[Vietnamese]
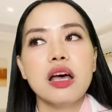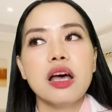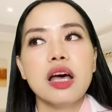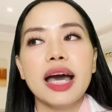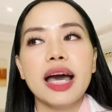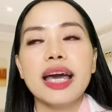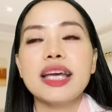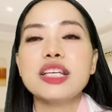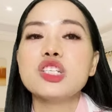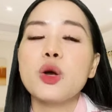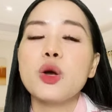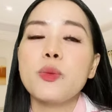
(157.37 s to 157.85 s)

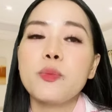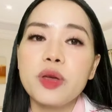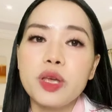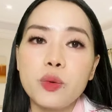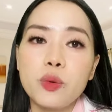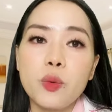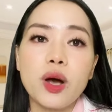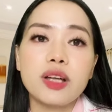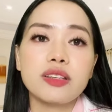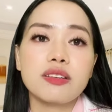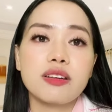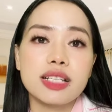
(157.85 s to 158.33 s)
hãy cho mình
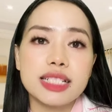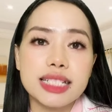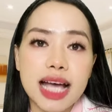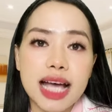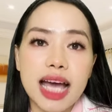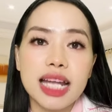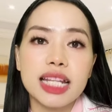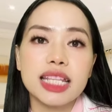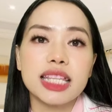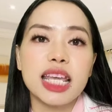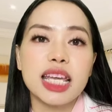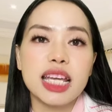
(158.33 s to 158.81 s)
khoảng thời
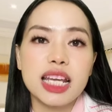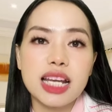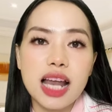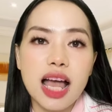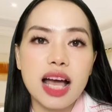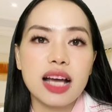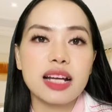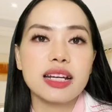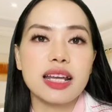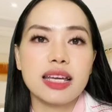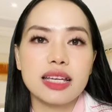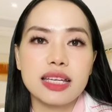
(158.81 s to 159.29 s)
gian tĩnh
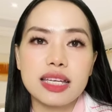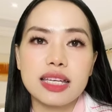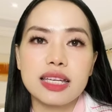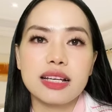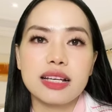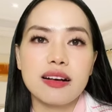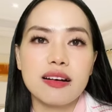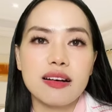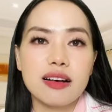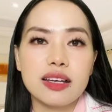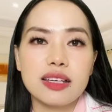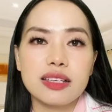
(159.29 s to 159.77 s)
lặng để nghỉ
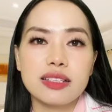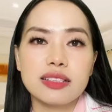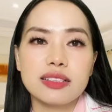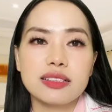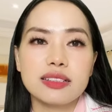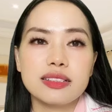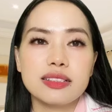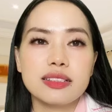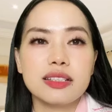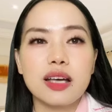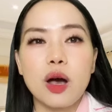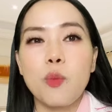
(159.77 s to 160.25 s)
ngơi.
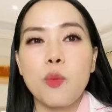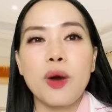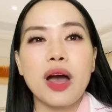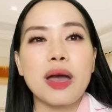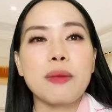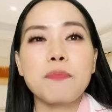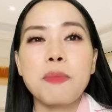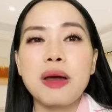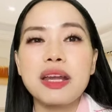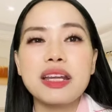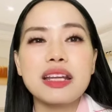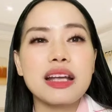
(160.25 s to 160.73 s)
Không ai
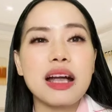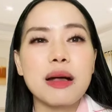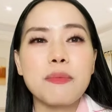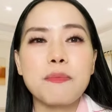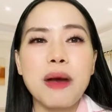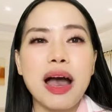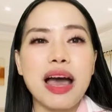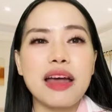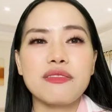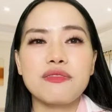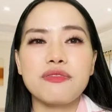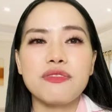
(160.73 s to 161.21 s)
bắt các
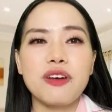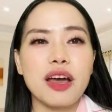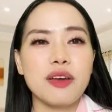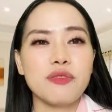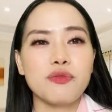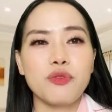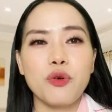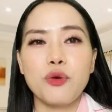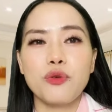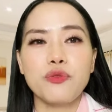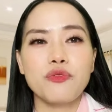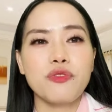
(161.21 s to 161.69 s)
bạn phải
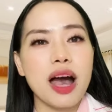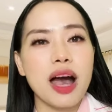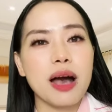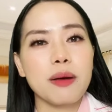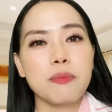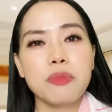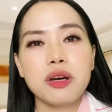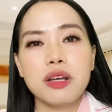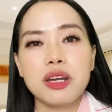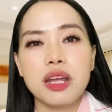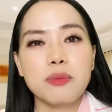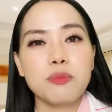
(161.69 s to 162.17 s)
vội vàng
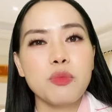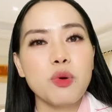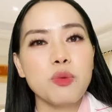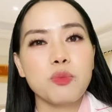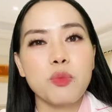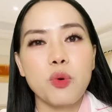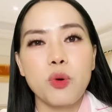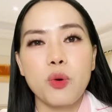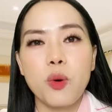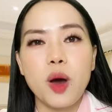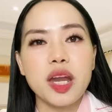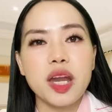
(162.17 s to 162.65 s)
bước đến một
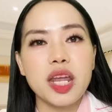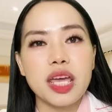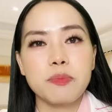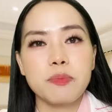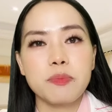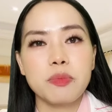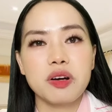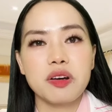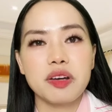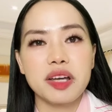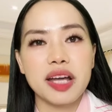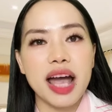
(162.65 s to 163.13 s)
mối quan hệ
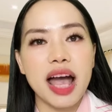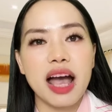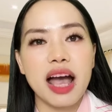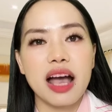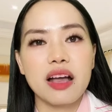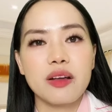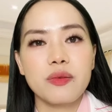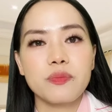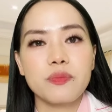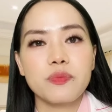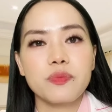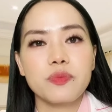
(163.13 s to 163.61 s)
mới cả.
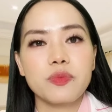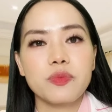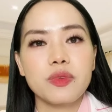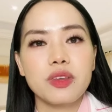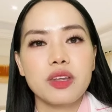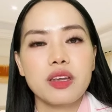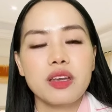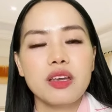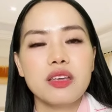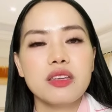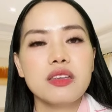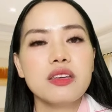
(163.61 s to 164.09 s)

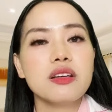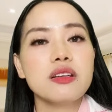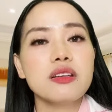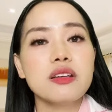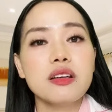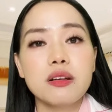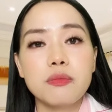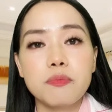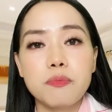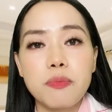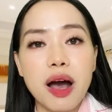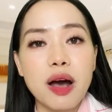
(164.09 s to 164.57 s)
Nhưng
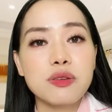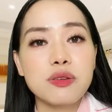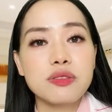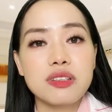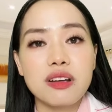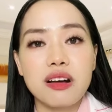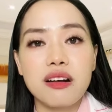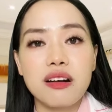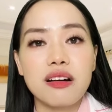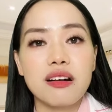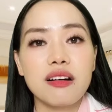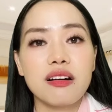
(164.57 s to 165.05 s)
đừng bao
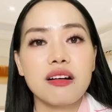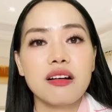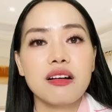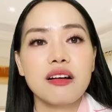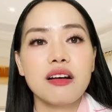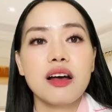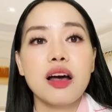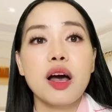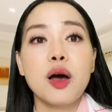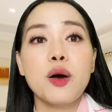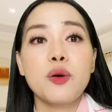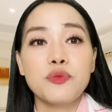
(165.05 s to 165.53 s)
giờ
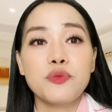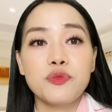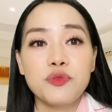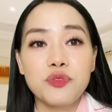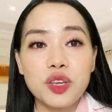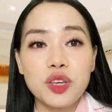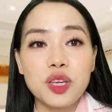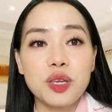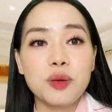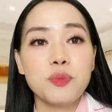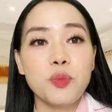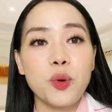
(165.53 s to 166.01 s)

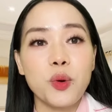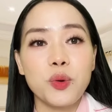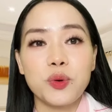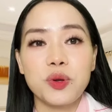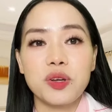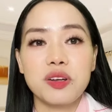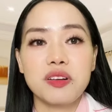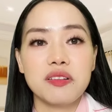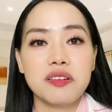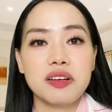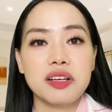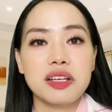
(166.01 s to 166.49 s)
vì một
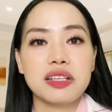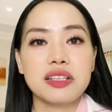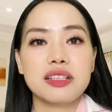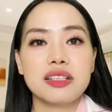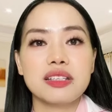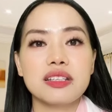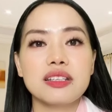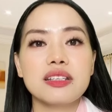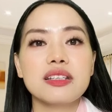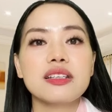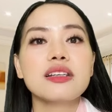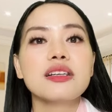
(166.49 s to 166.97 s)
người
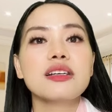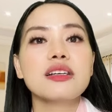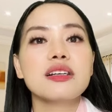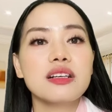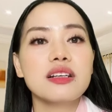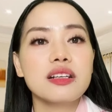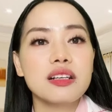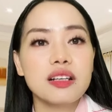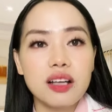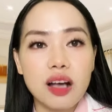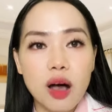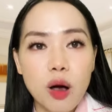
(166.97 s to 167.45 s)

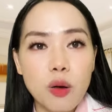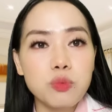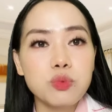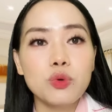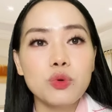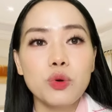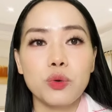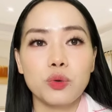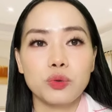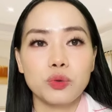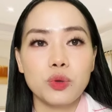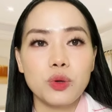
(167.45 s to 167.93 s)
không
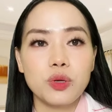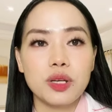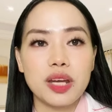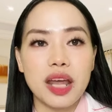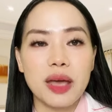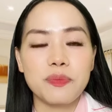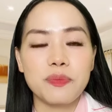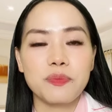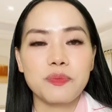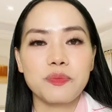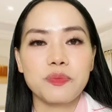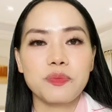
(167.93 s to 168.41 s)
đủ tốt
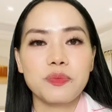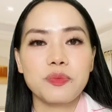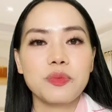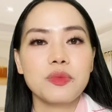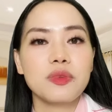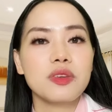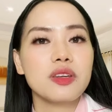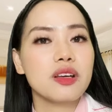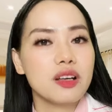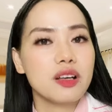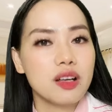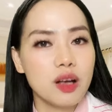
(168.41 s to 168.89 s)
đẹp,
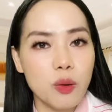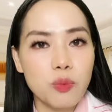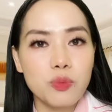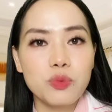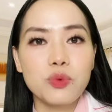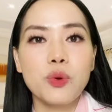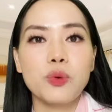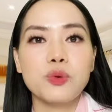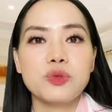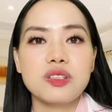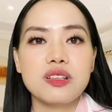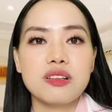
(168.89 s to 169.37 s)
không
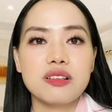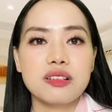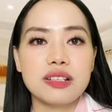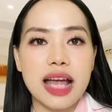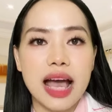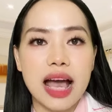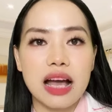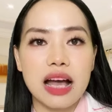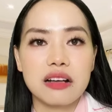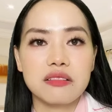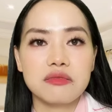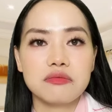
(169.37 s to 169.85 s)
đủ xứng
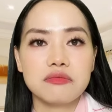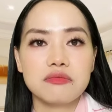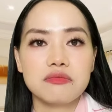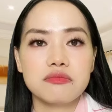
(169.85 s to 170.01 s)
đáng